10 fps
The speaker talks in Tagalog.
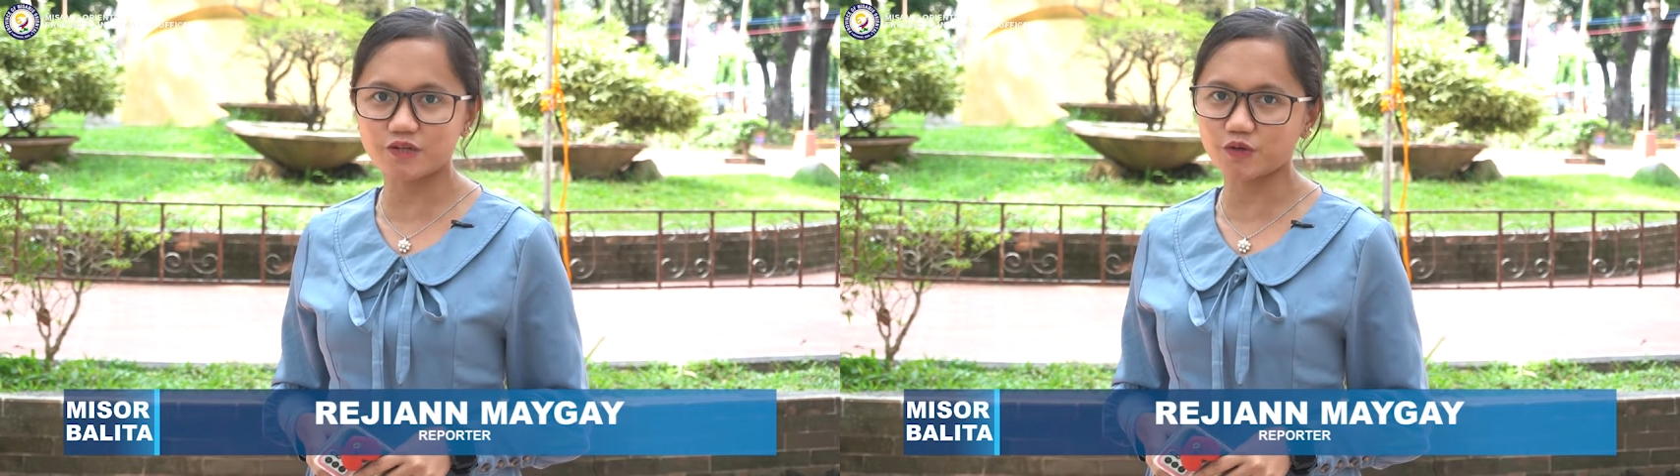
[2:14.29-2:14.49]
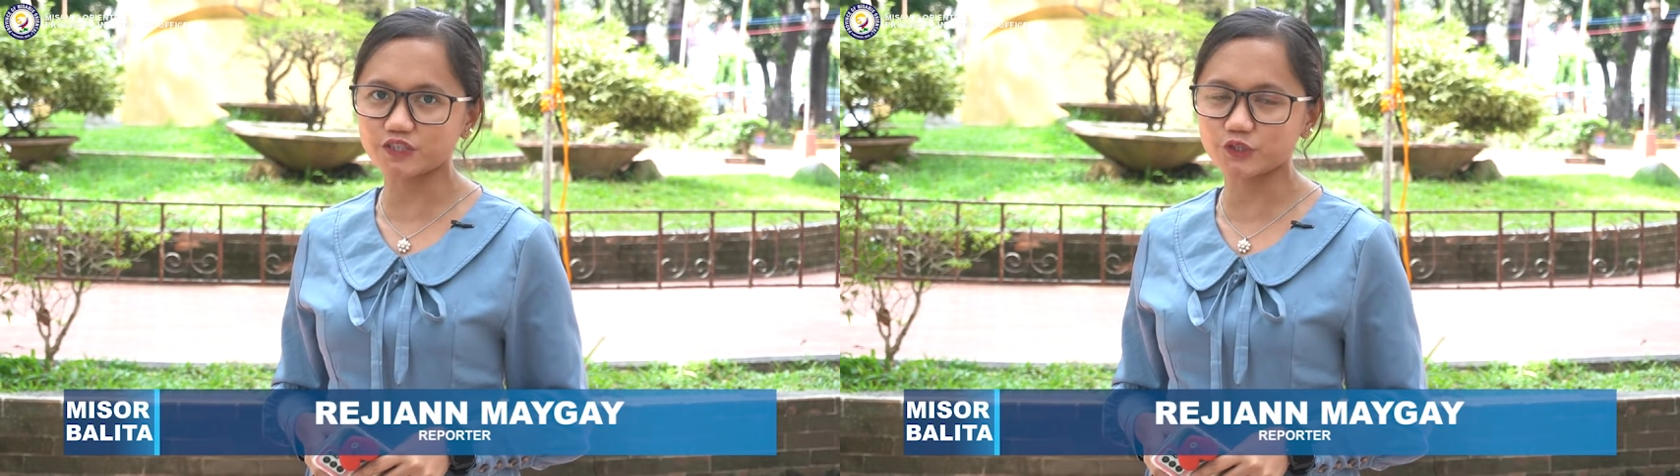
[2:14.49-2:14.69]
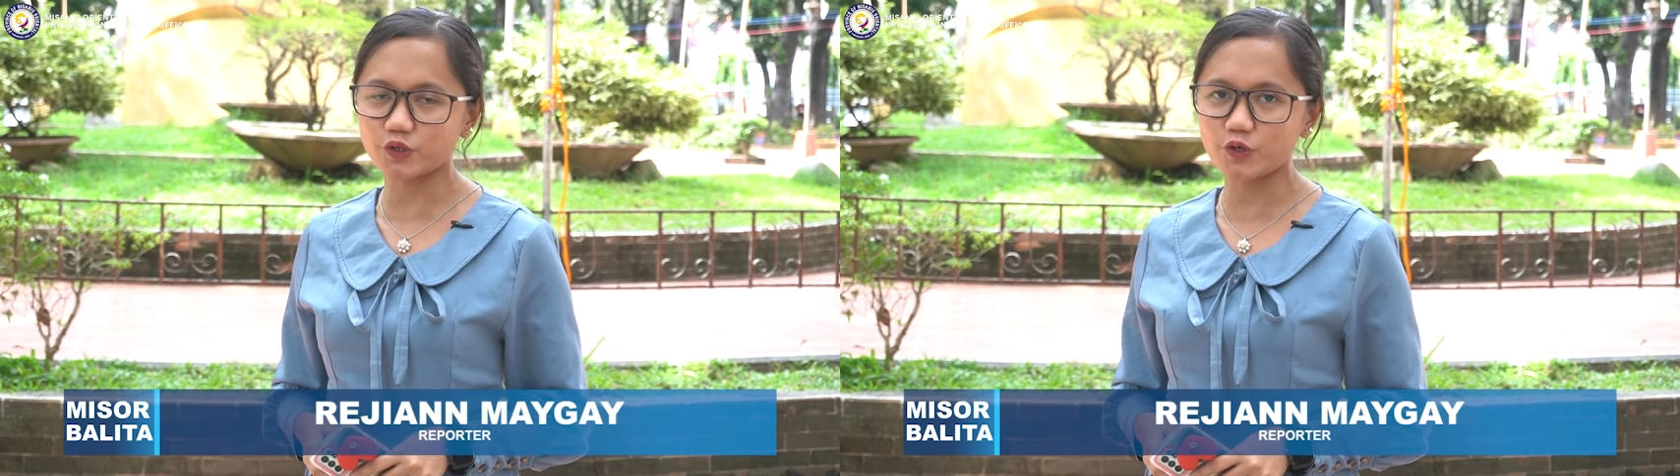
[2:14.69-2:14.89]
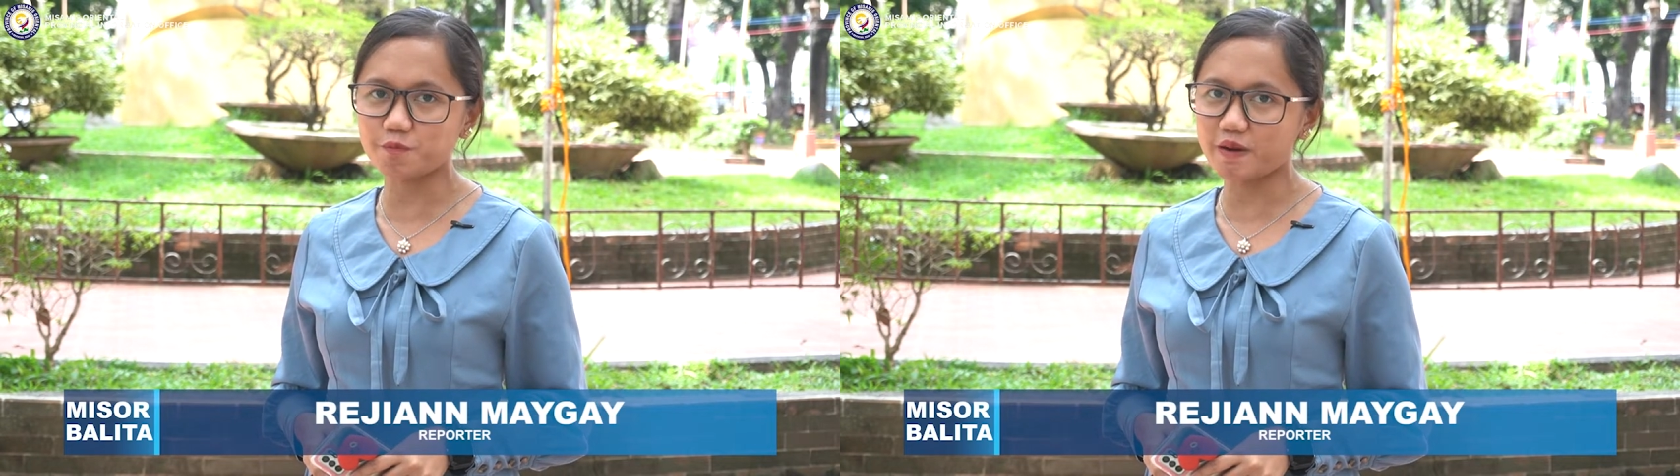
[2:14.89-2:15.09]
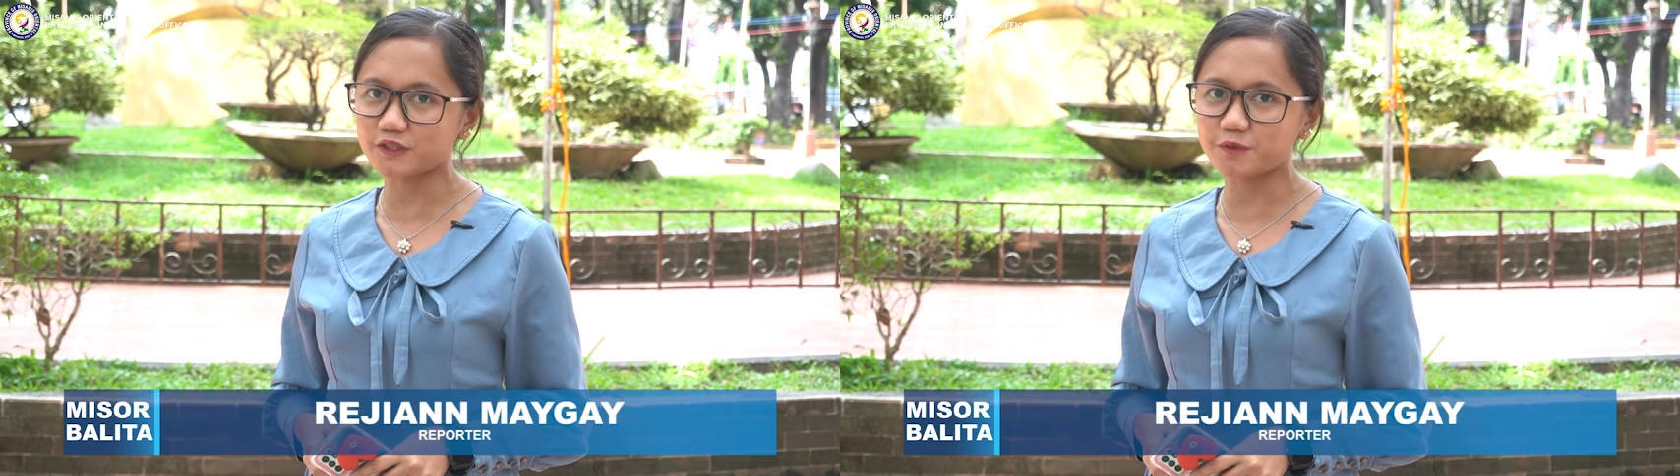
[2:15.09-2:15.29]
sa
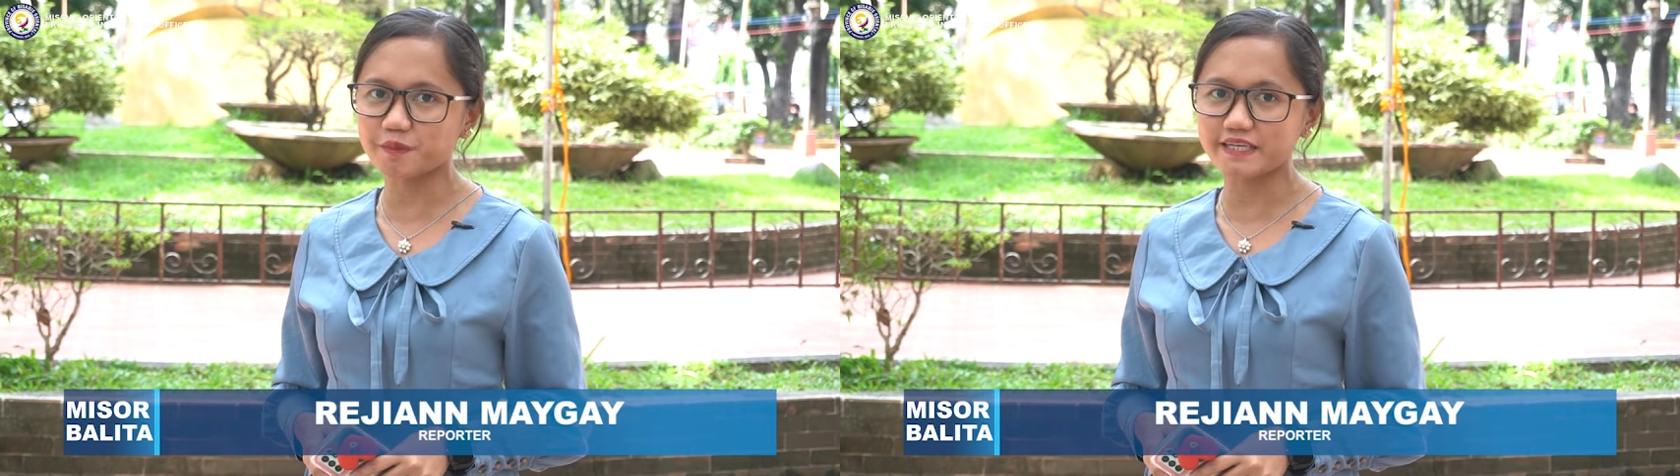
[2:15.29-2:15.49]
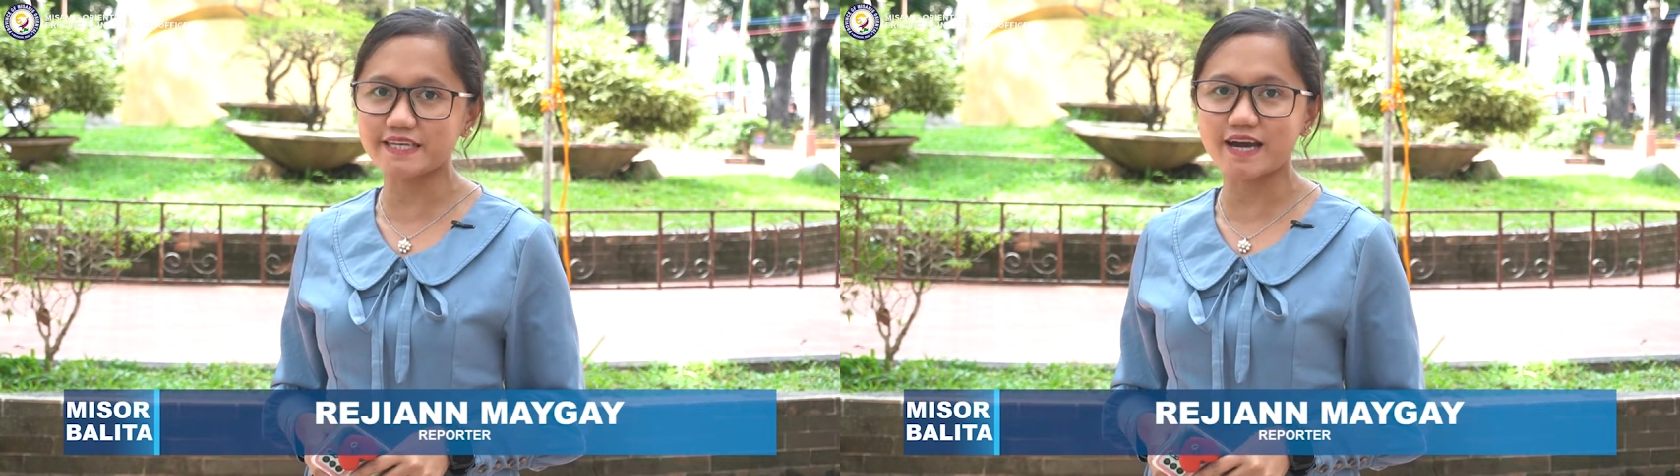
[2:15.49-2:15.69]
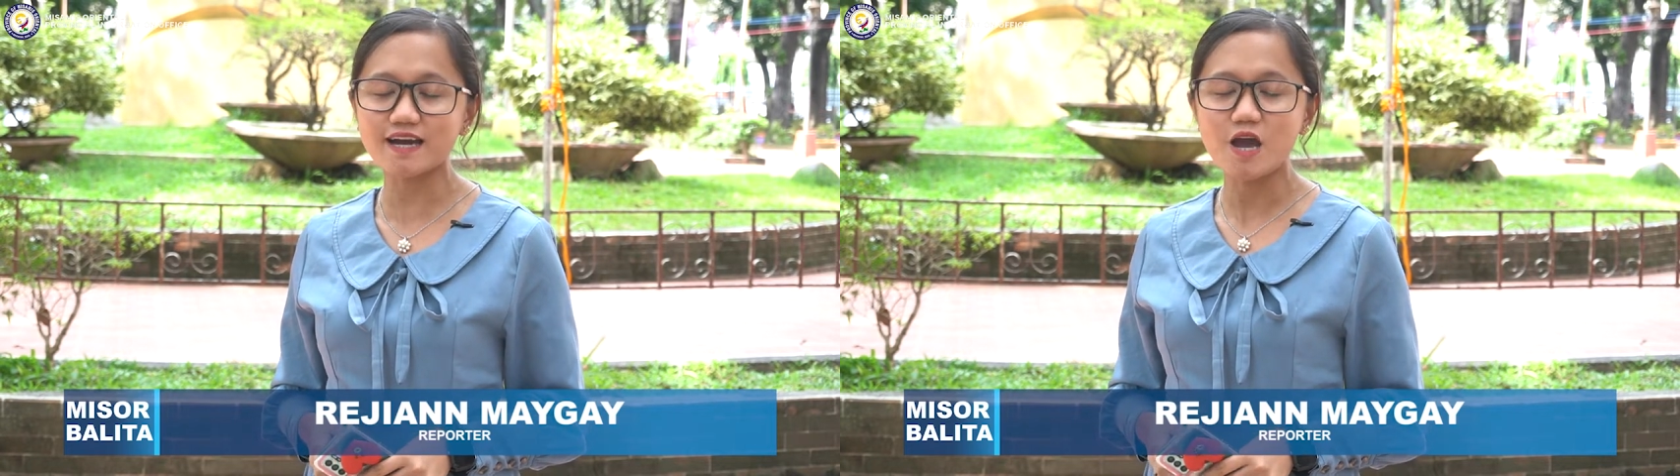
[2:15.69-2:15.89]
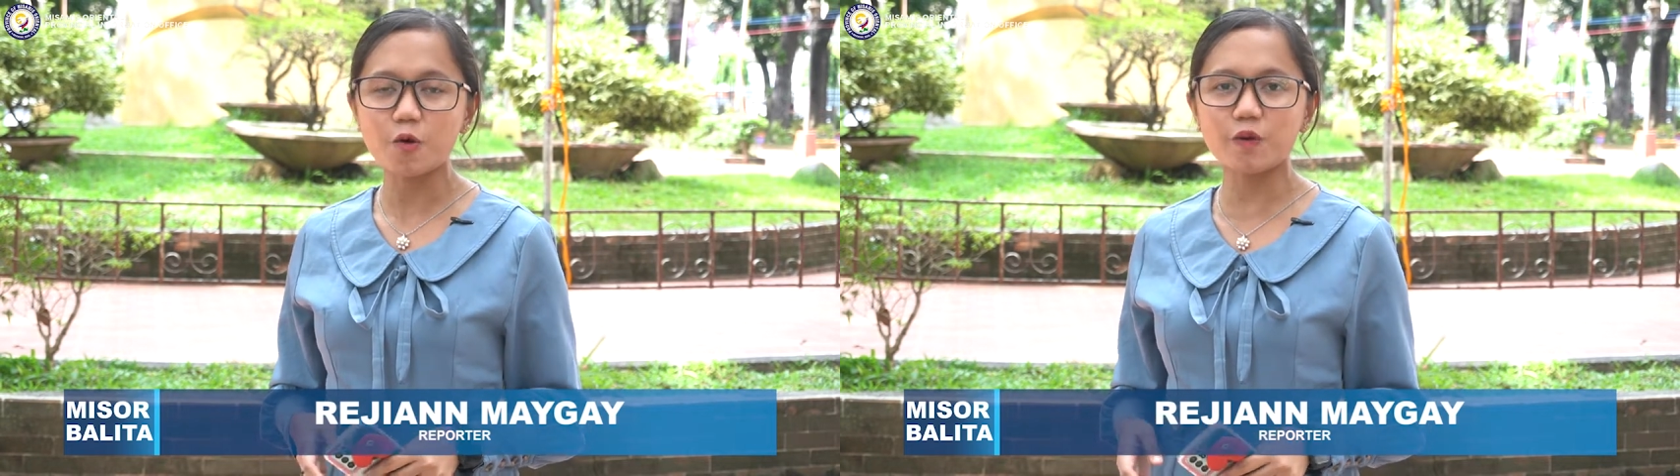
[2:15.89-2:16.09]
edukasyon ug matod pa niya